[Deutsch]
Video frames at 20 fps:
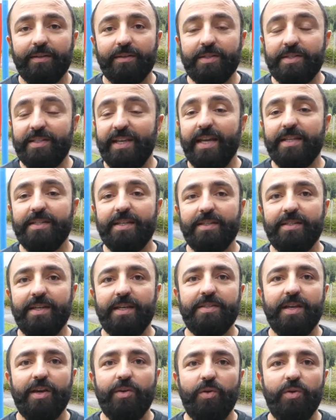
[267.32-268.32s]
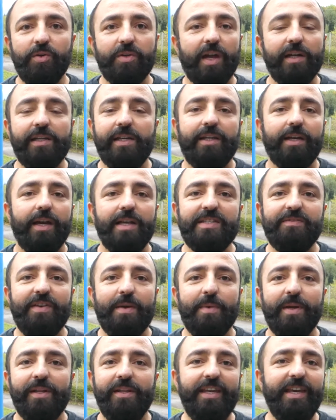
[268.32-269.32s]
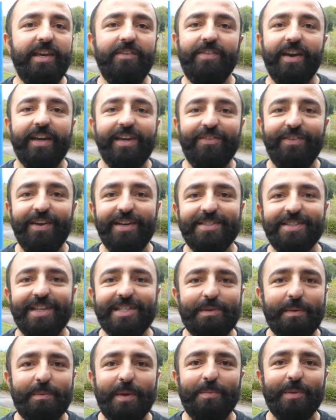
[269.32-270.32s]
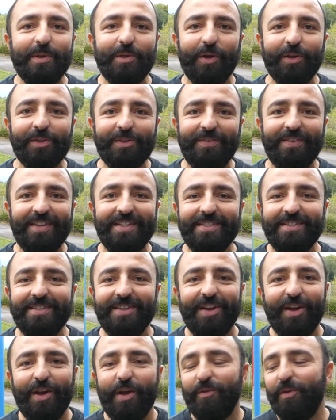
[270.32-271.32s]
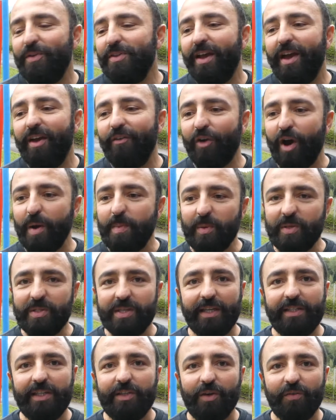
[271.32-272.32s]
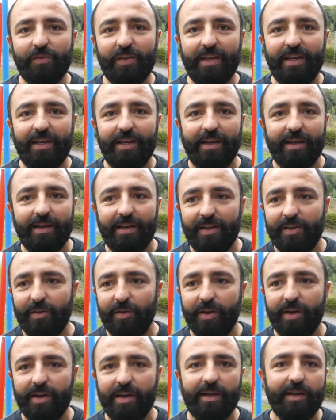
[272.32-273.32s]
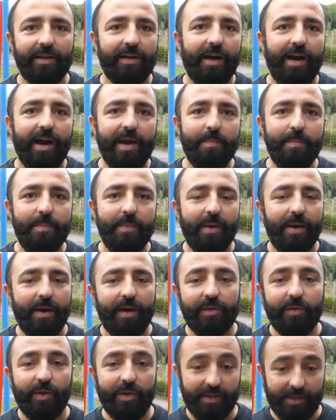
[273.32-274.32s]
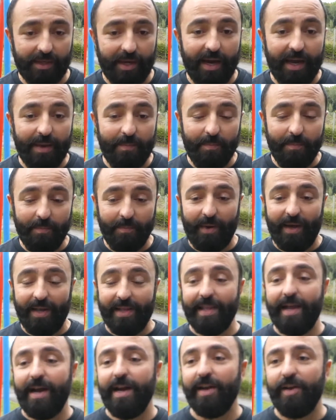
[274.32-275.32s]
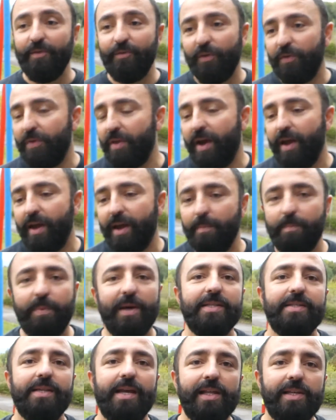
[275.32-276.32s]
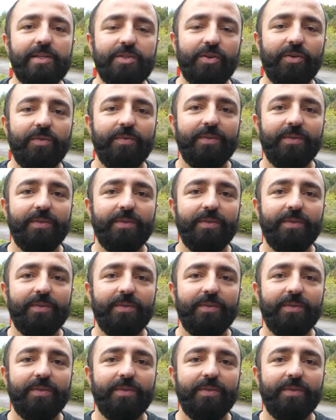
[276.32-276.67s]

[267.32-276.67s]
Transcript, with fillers: Sehr, sehr, sehr, sehr gut. Eigentlich, als wären wir nie weg gewesen, als wären wir mal dort gewesen. Okay. Von daher freuen wir uns eigentlich auf die äh, neue, Heim, neue Heimanlage. Von daher passt alles mhm. schon.